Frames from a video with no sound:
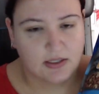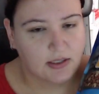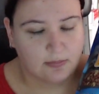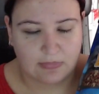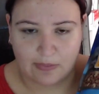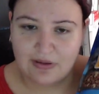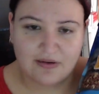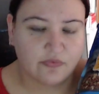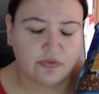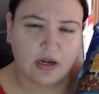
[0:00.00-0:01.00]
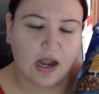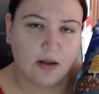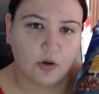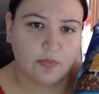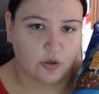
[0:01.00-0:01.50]
Me vuelve a funcionar el
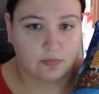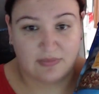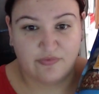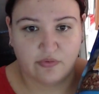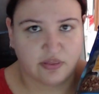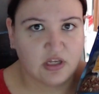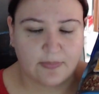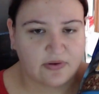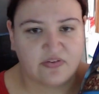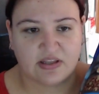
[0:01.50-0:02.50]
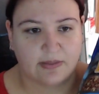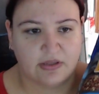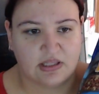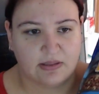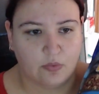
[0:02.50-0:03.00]
móvil, bueno, me funciona
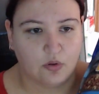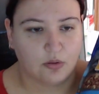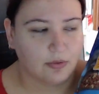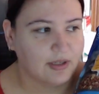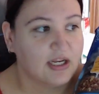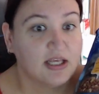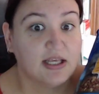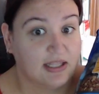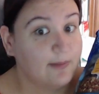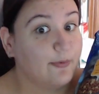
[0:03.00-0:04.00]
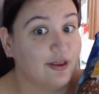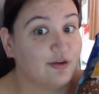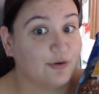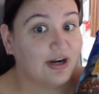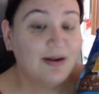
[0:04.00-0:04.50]
perfectamente mi nuevo móvil y he podido
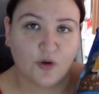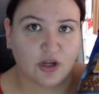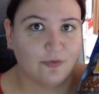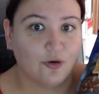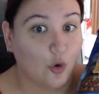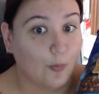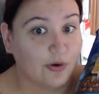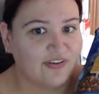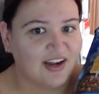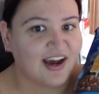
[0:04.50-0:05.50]
poner el Pokémon GO por fin.